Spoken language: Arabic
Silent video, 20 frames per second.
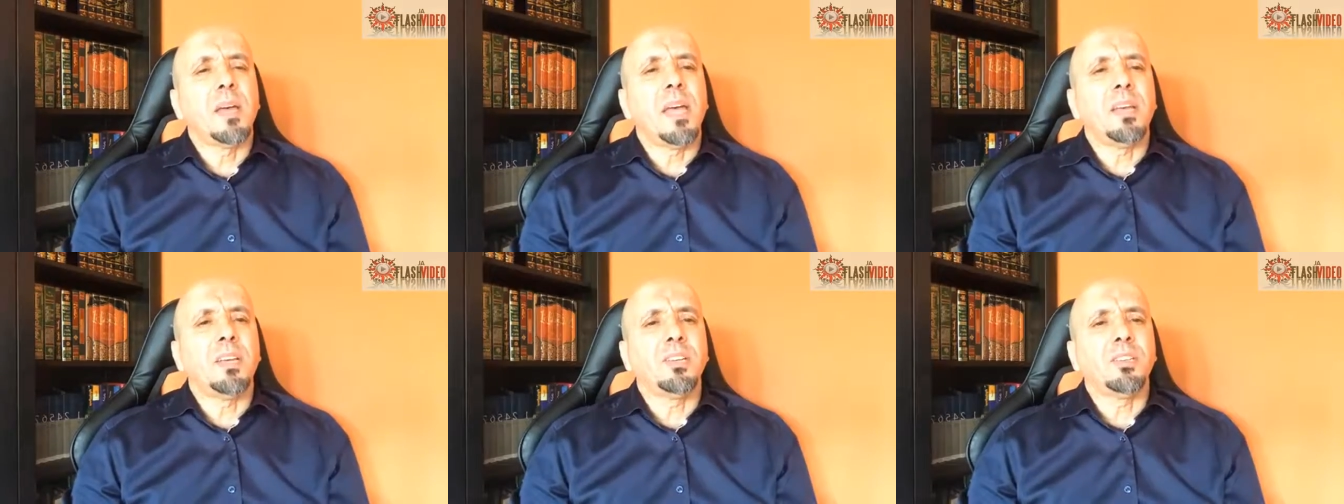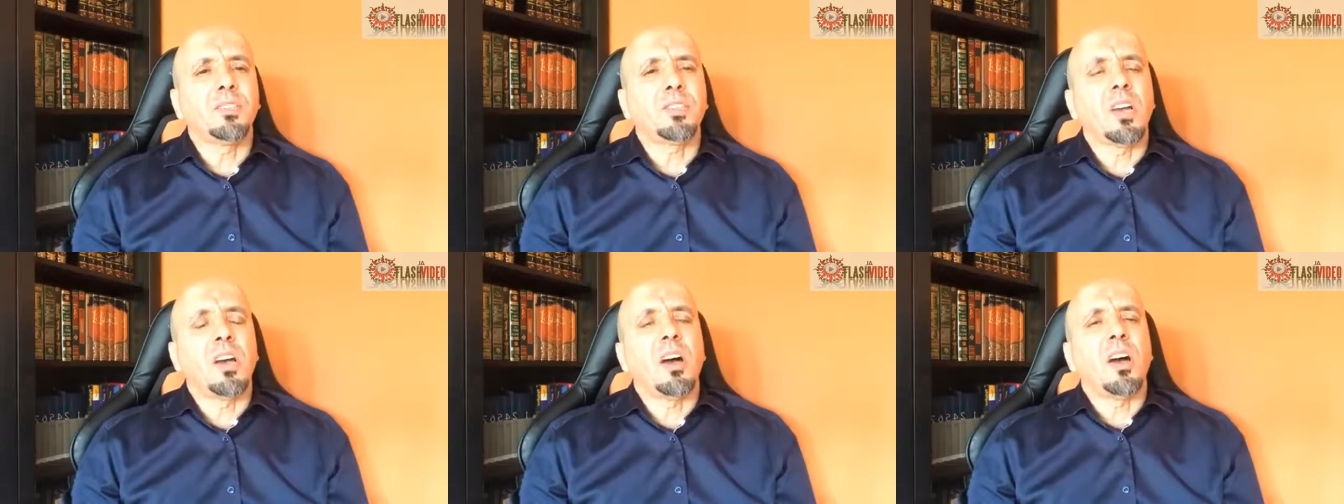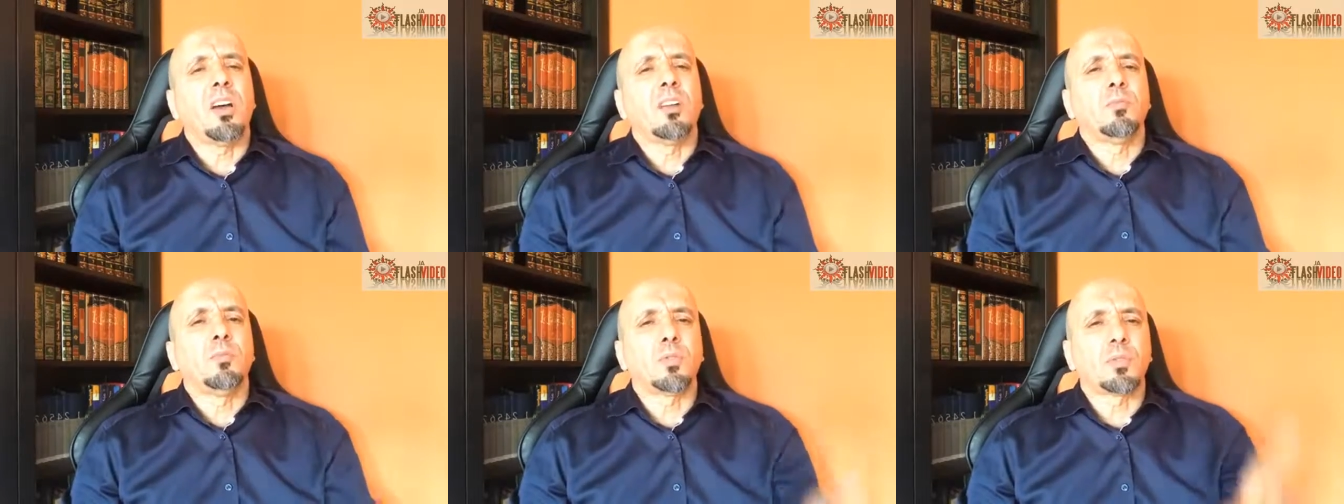
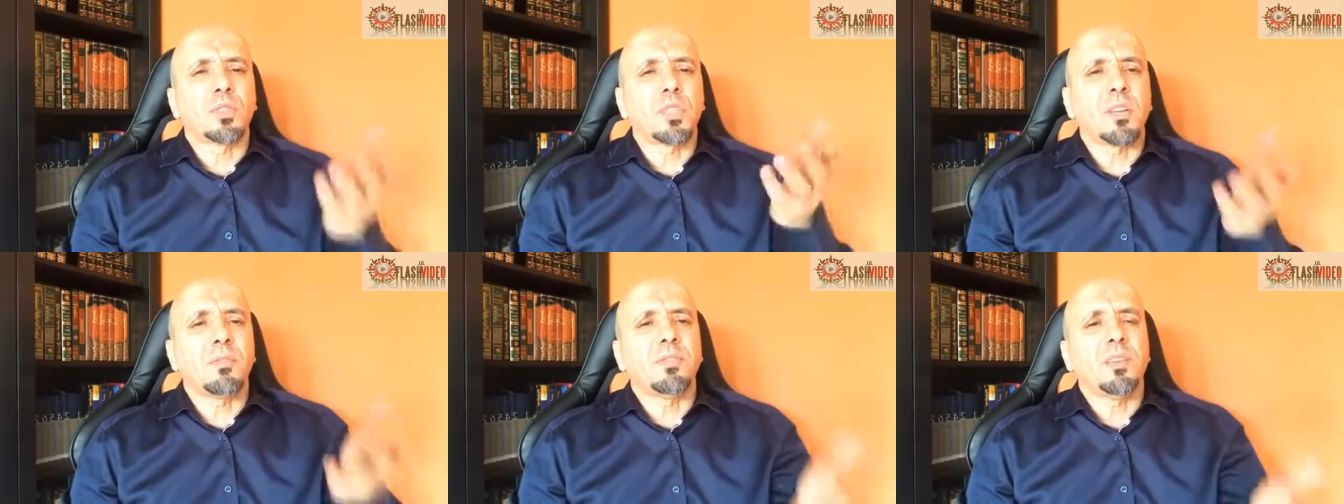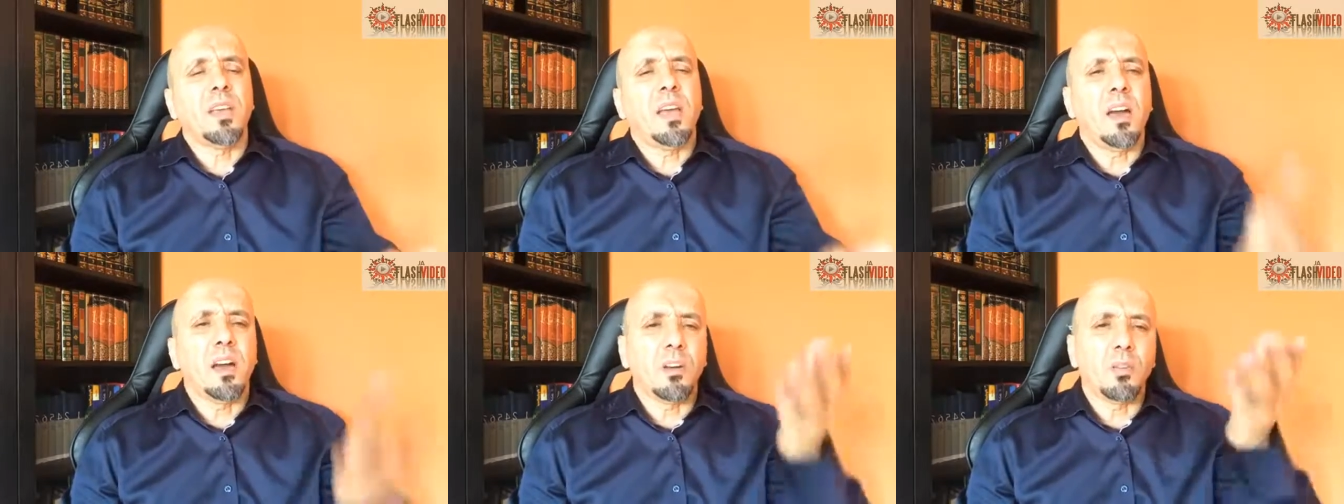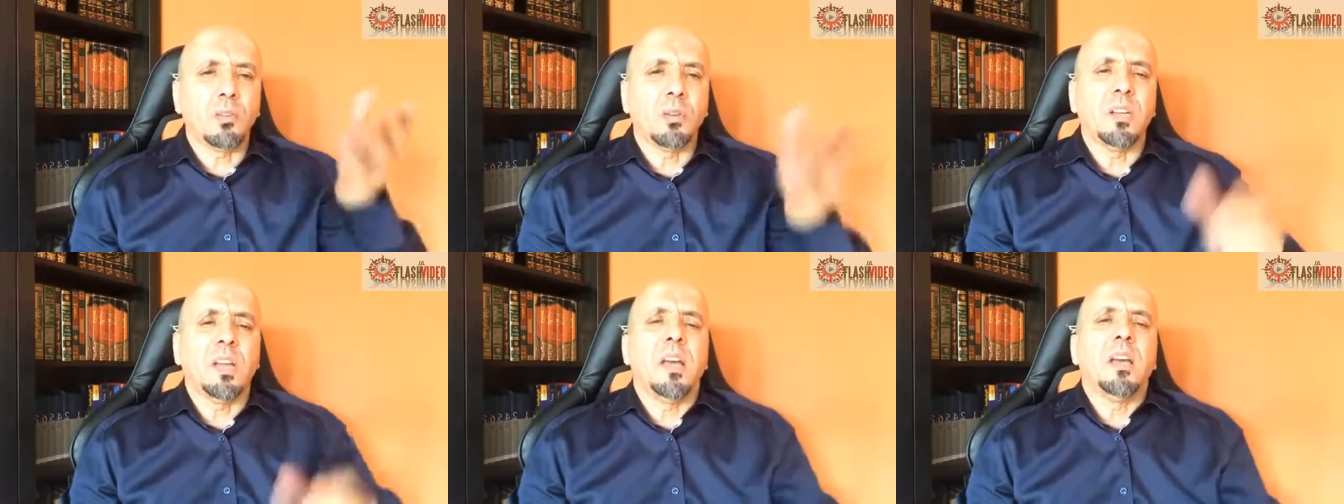المعيشة
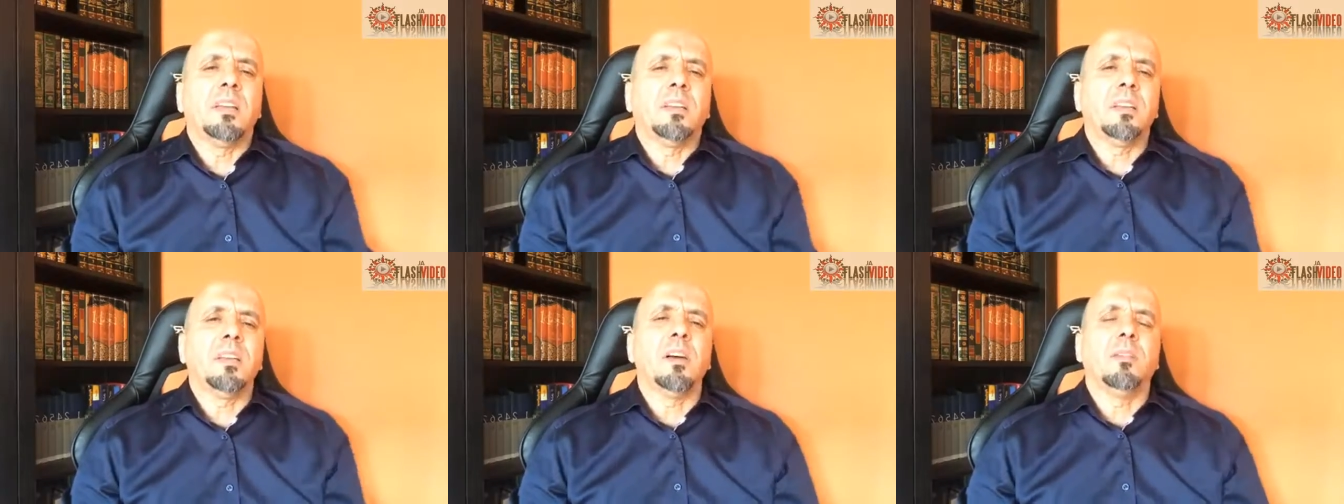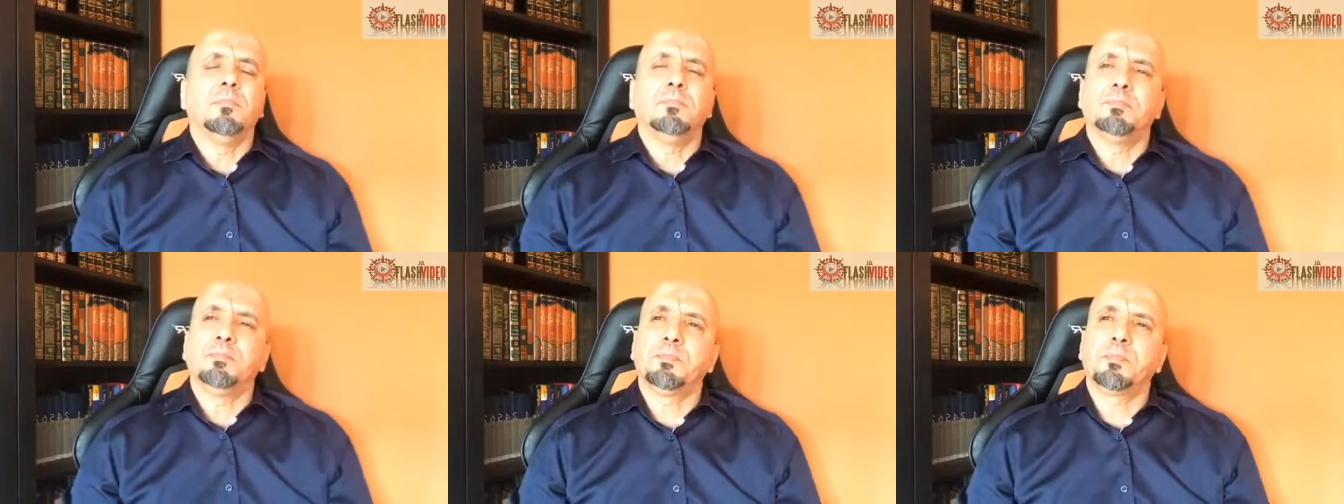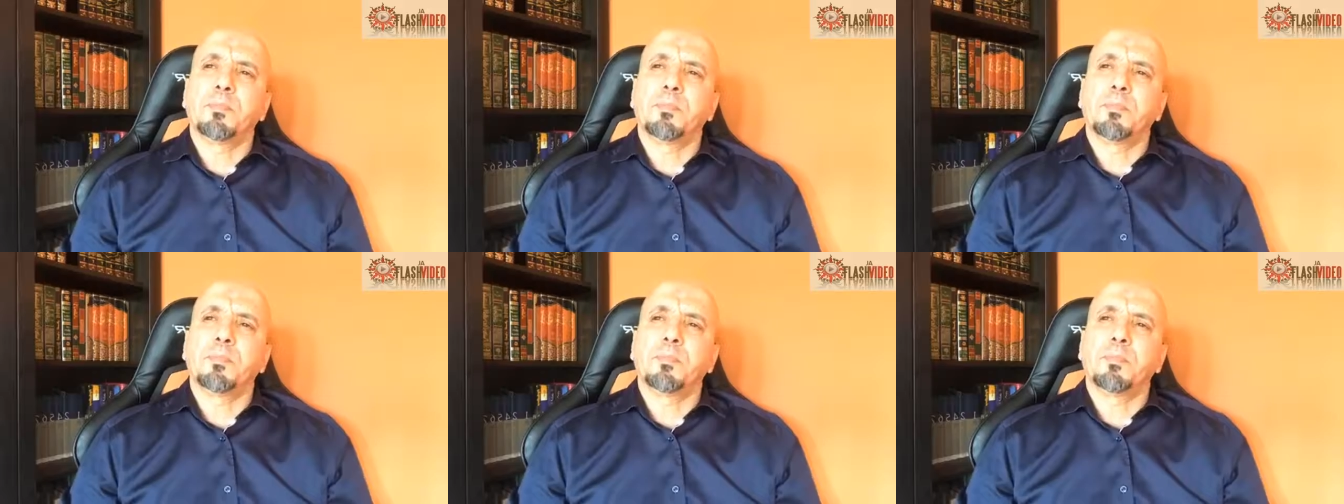المرتفعة والعالية